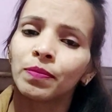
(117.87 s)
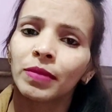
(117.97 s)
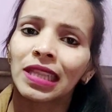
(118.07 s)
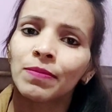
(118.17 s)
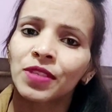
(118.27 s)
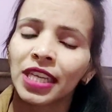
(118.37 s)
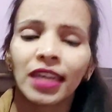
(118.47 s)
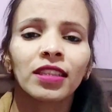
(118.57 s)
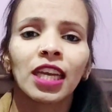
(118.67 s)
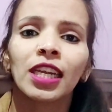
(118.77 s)
मतलब
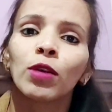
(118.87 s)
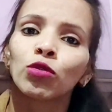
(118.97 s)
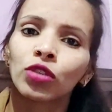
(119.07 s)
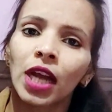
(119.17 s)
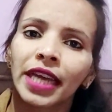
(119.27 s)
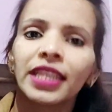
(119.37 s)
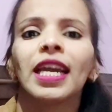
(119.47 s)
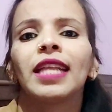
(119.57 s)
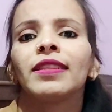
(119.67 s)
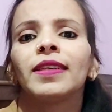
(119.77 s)
सेहत के लिए उतना ही
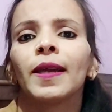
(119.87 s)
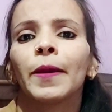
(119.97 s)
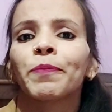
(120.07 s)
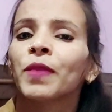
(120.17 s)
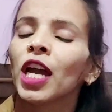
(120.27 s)
हेल्दी है